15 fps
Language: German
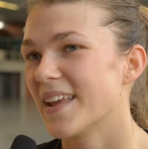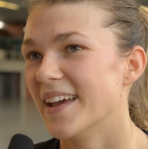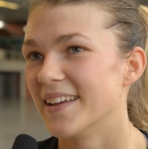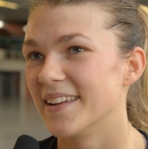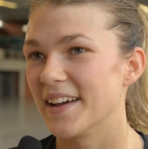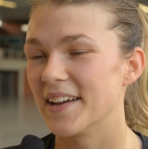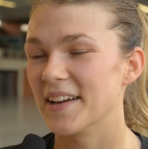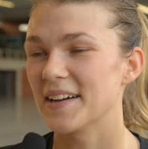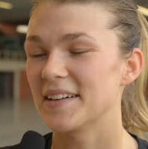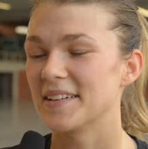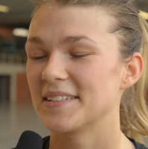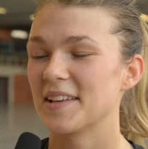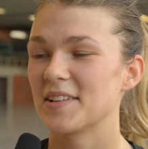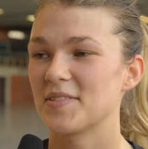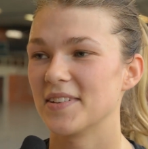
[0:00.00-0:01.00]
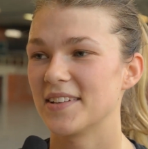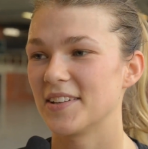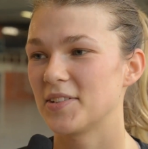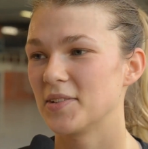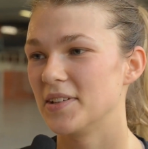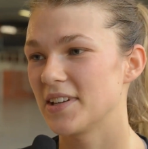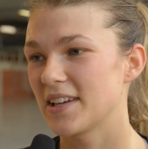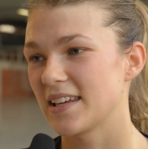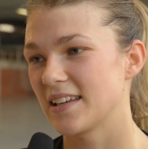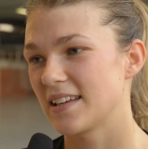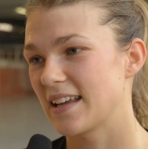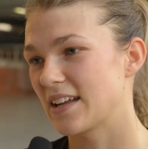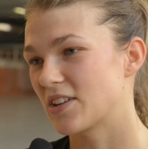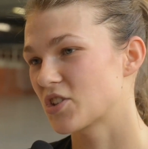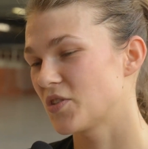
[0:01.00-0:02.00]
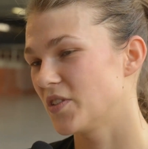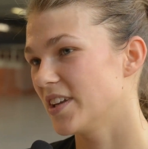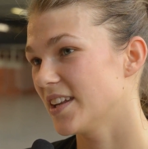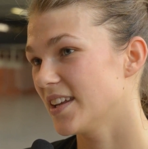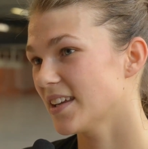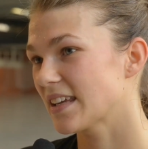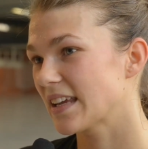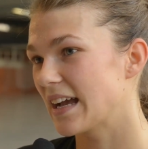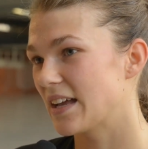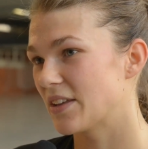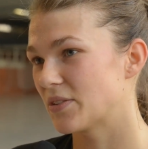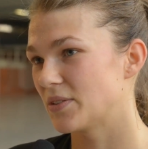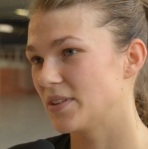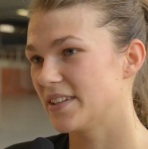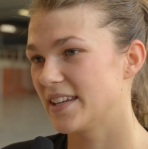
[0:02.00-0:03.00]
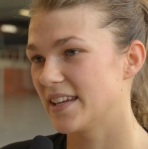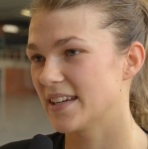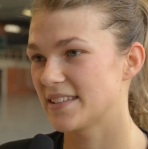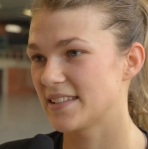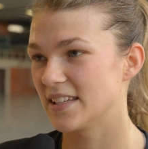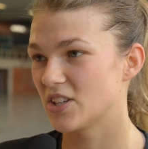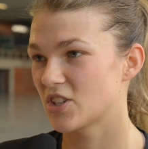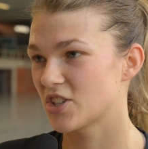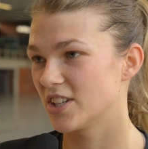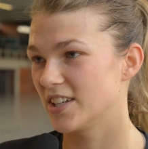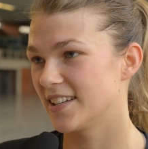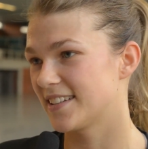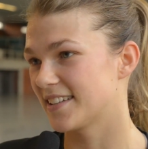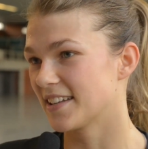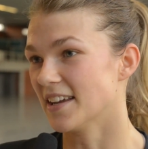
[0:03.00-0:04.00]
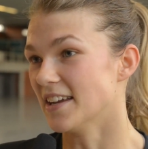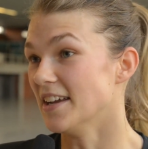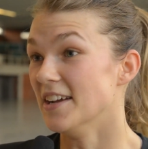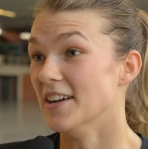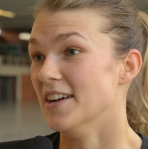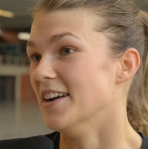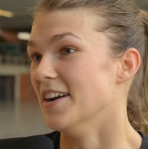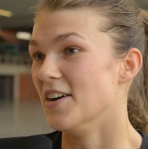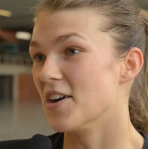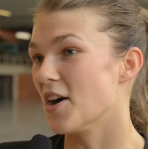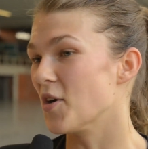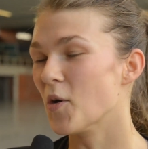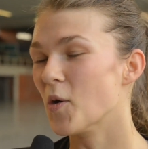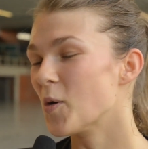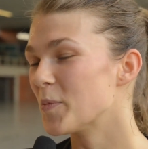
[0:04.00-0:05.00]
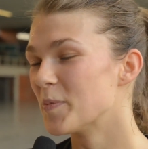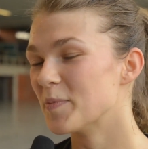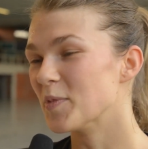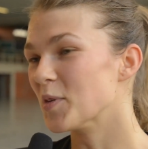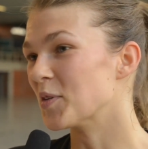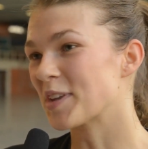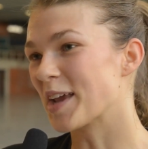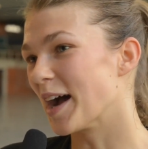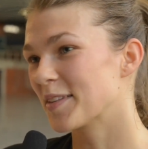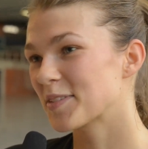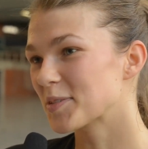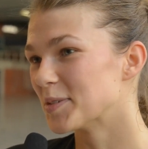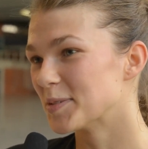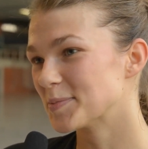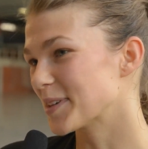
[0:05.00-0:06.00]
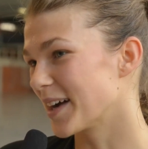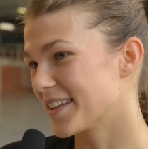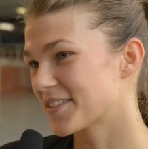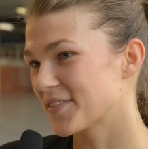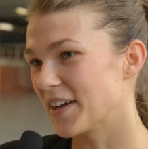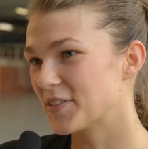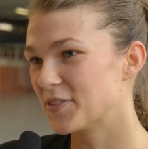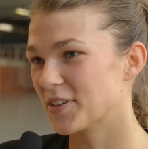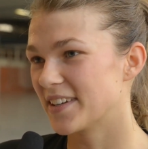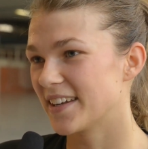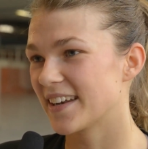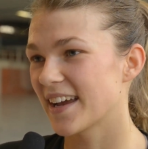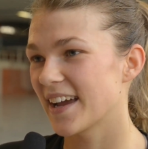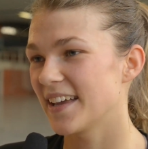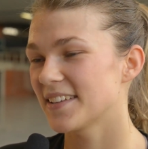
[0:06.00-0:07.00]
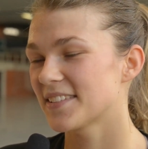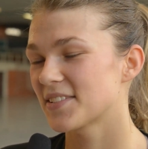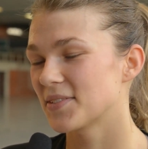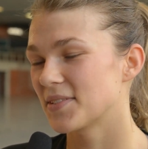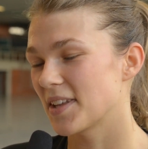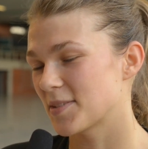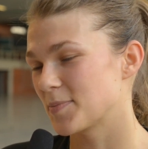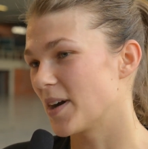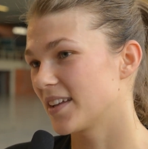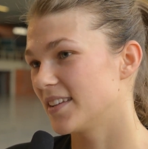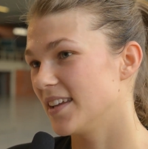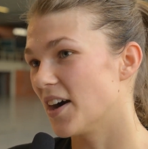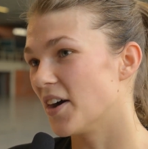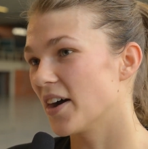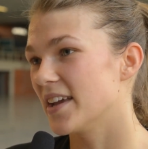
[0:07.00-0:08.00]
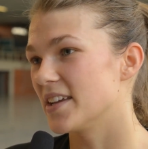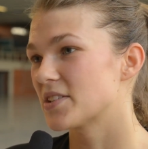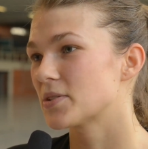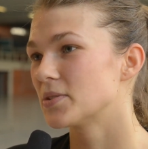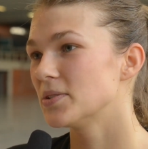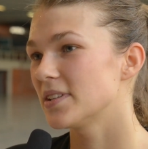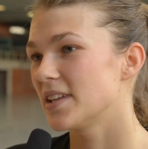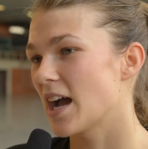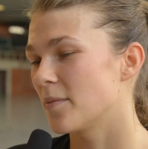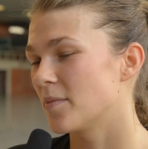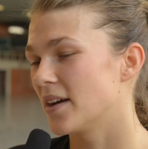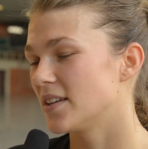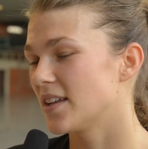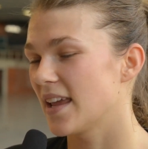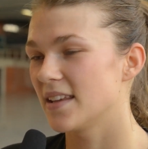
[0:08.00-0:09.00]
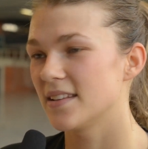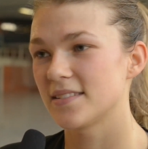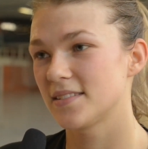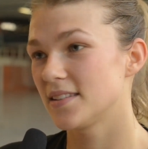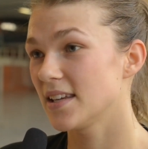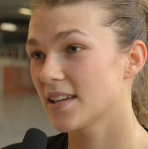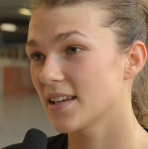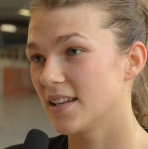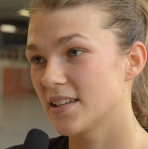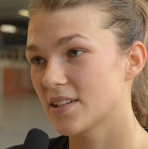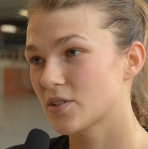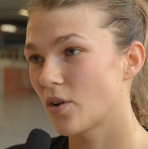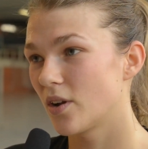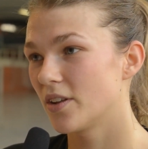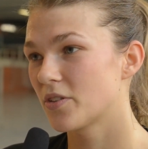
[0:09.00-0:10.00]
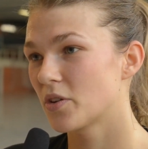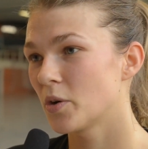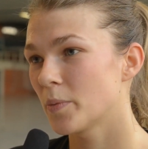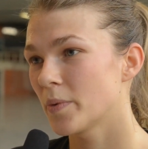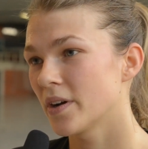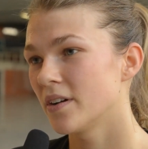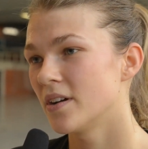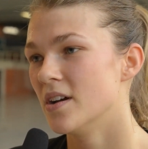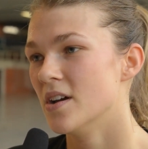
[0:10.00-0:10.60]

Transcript: Naja, das wird natürlich ganz schwierig. Also die THC steht oben und ganz oben, ganz weit von den Rest. Und das machen die auch echt gut. Die haben ein sicherlich tolle Truppe.